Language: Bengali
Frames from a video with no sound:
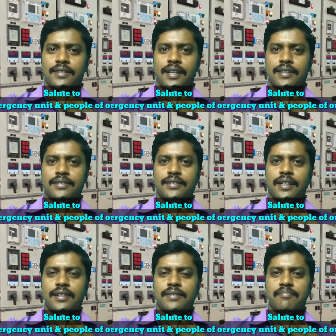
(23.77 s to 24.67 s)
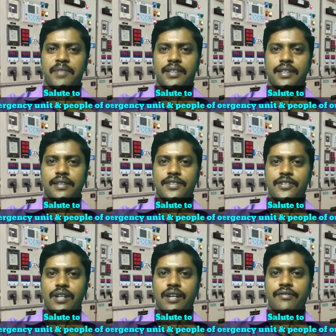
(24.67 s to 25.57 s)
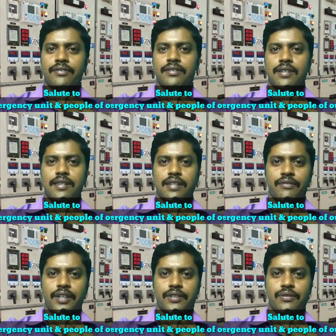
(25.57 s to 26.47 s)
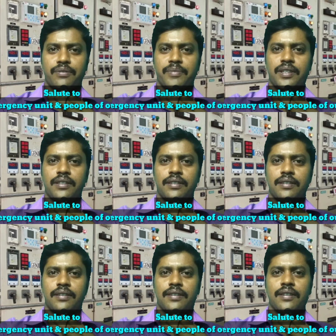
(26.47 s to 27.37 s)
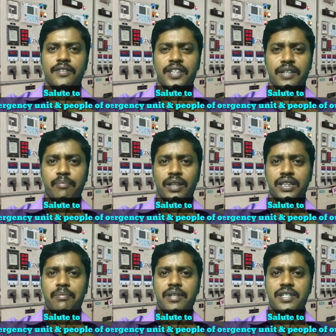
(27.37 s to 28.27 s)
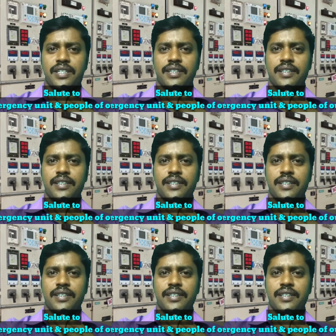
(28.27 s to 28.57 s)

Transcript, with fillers: ডাক্তার মেডিকেল স্টাফ সাফাই কর্মীদের পাশাপাশি